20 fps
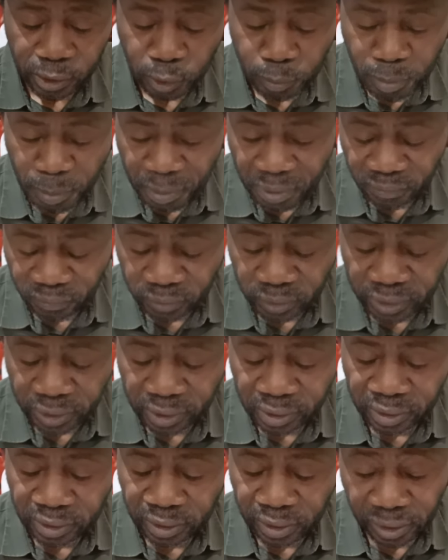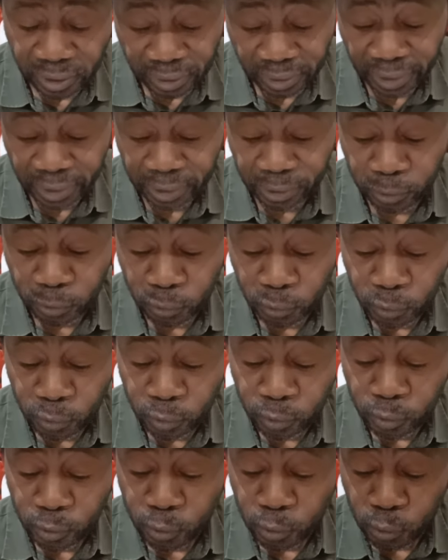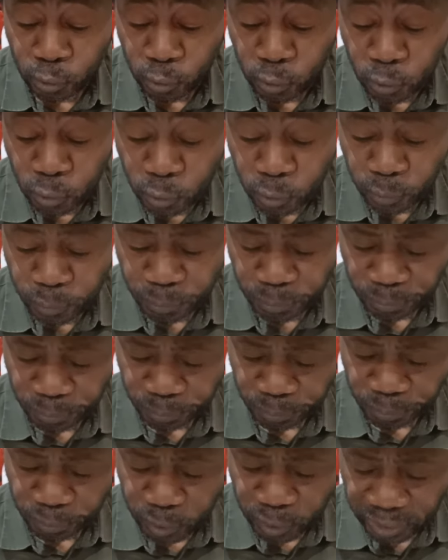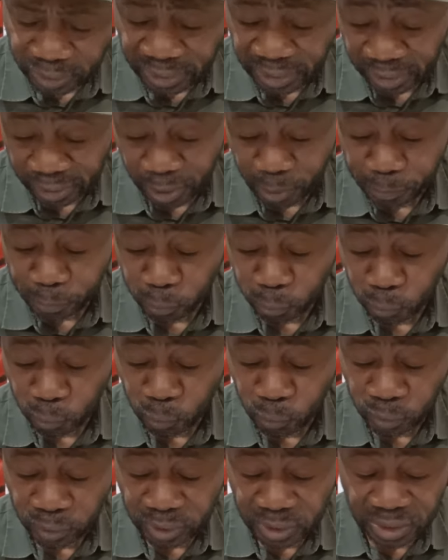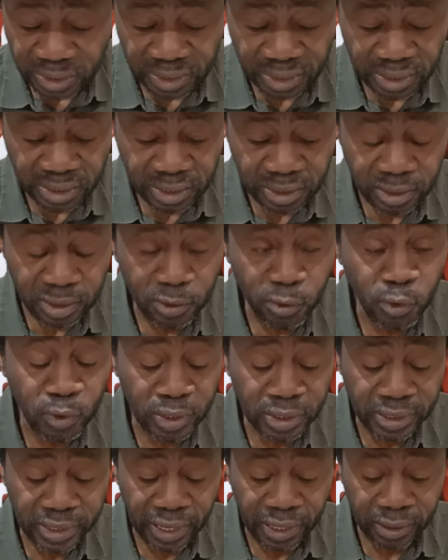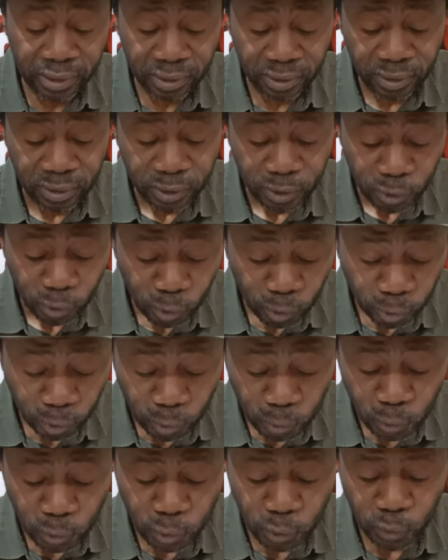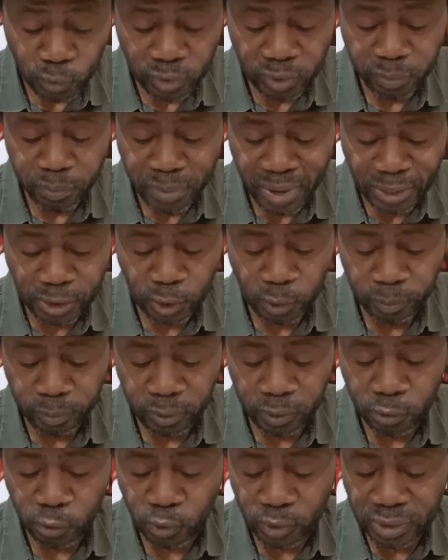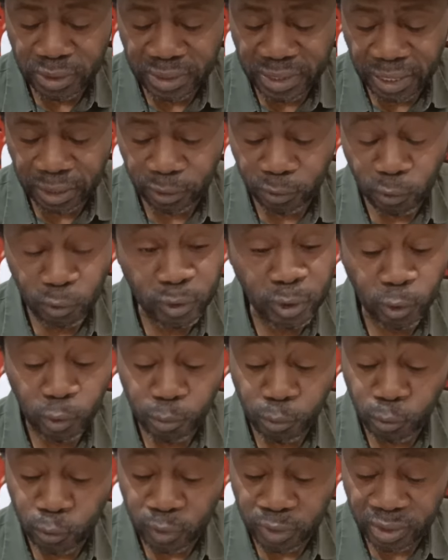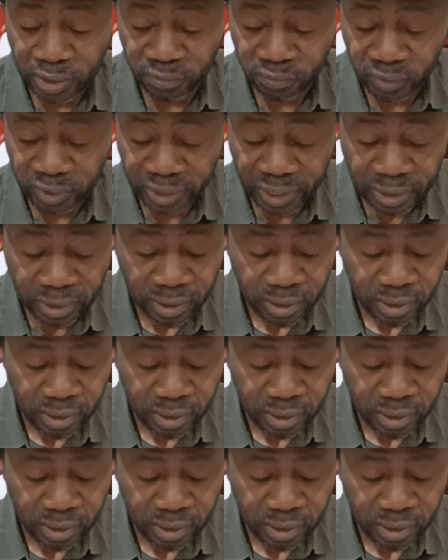africain. Il est clair que nous, il est clair pour nous qu'il s'agit d'une attaque contre nous tous, pas seulement d'une attaque contre la communauté africaine,